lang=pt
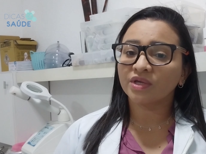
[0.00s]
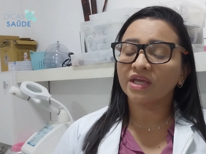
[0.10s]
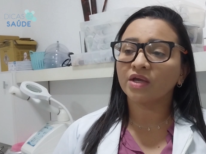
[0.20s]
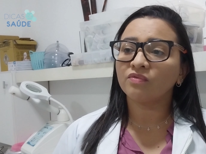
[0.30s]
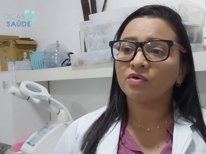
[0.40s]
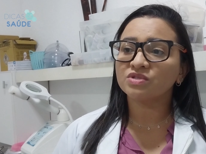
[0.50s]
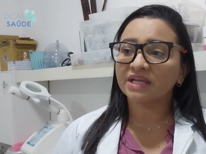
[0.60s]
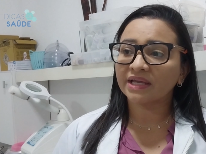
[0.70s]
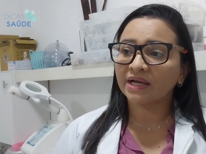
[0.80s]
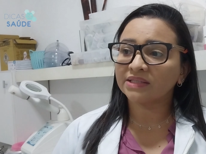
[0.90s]
no que, que eu vou
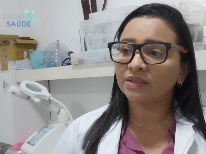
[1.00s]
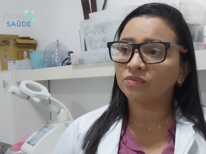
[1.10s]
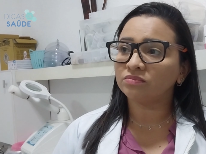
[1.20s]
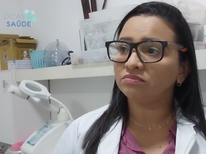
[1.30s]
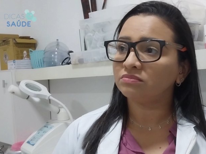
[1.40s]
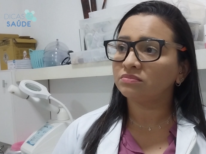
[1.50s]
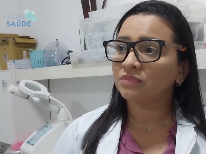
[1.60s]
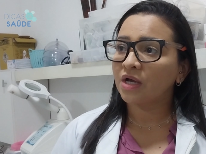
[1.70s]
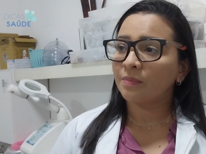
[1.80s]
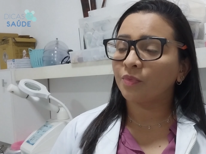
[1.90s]
usar em cada um
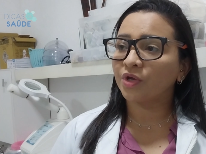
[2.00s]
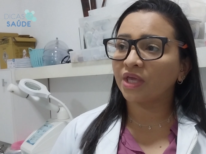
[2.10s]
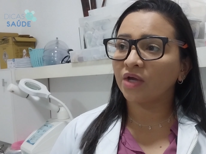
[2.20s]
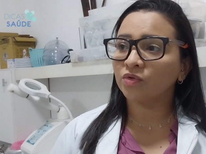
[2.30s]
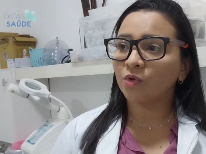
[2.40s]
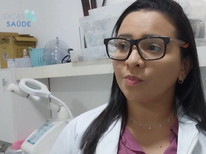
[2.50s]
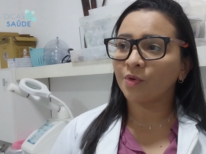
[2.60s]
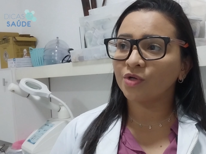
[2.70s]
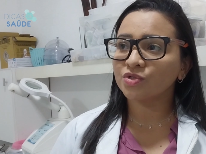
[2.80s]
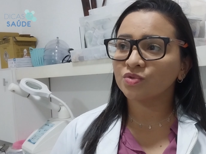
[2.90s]
porque eu não
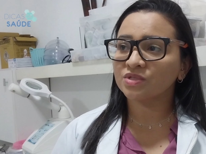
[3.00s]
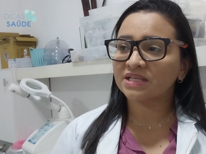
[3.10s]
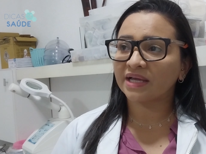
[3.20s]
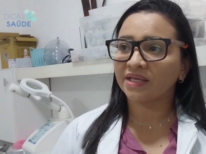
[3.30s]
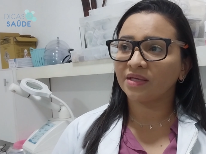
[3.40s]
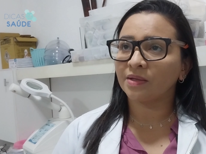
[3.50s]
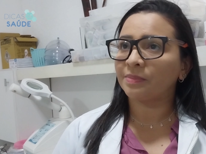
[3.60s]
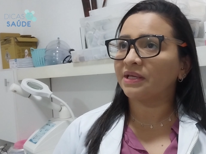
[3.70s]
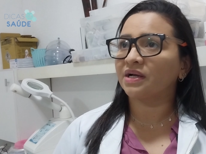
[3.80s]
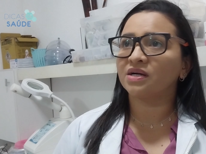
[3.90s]
posso sair
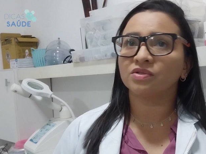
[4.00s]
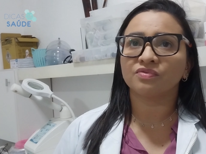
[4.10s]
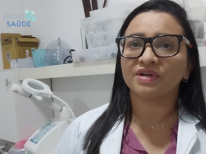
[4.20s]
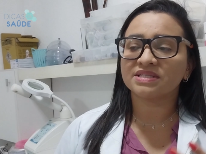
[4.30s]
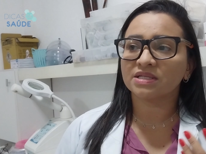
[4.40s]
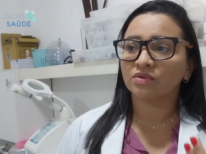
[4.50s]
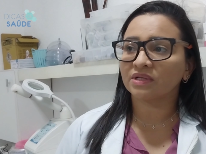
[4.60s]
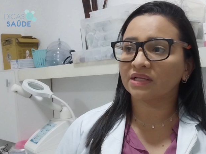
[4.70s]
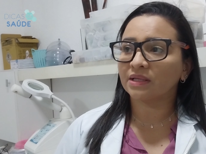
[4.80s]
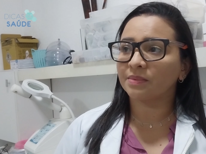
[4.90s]
aplicando, fazendo
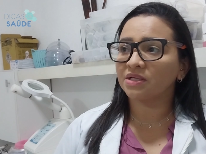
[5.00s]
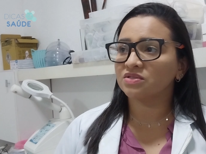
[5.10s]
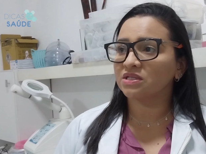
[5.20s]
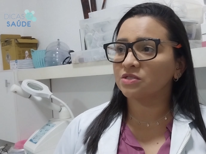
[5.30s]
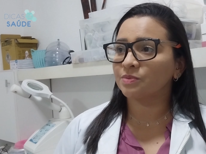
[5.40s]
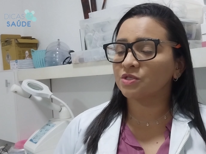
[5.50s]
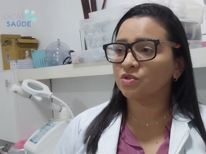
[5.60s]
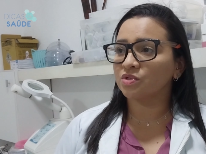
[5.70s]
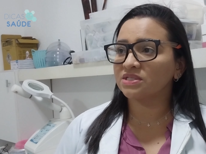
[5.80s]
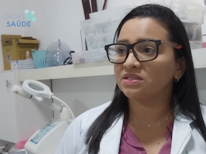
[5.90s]
tratamentos nas
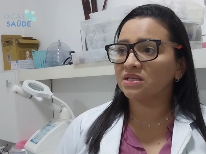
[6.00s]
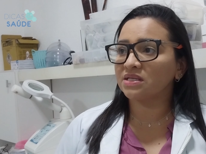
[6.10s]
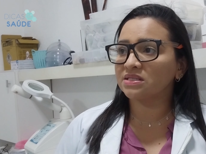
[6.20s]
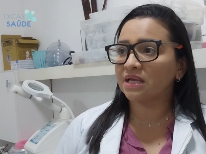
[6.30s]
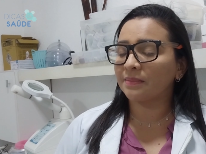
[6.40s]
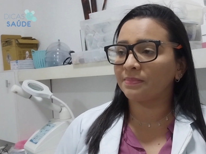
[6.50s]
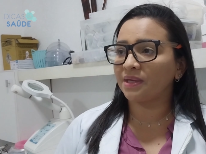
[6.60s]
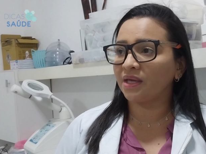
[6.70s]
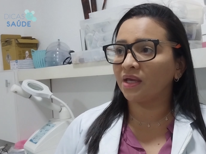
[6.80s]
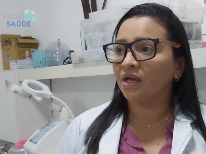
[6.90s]
pessoas sem
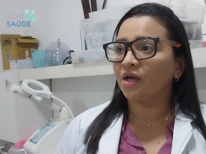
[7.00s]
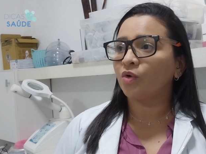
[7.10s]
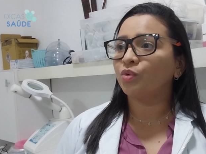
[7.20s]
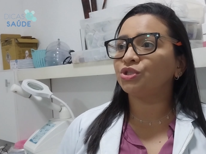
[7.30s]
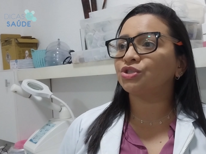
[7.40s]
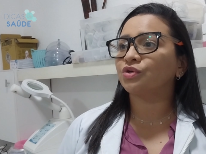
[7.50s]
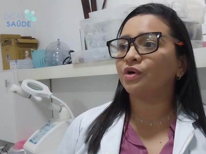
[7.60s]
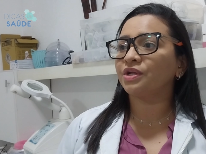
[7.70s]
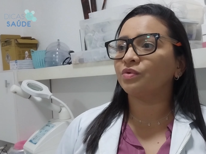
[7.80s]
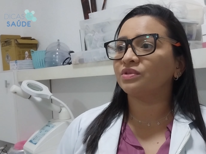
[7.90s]
saber o
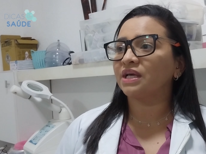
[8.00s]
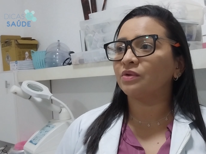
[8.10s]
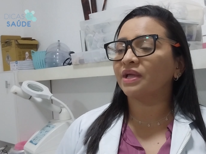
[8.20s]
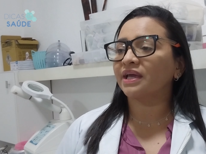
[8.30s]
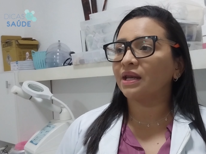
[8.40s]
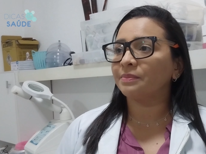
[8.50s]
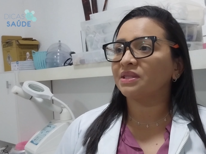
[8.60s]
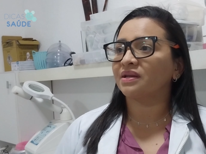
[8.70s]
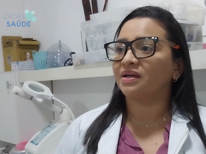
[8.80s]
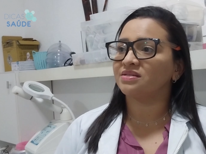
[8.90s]
histórico dela, o que, é que ela me
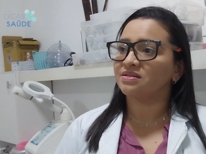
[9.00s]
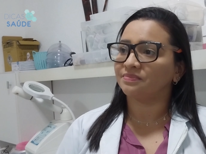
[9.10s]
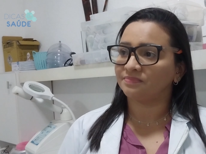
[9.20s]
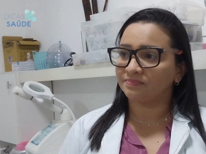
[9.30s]
traz.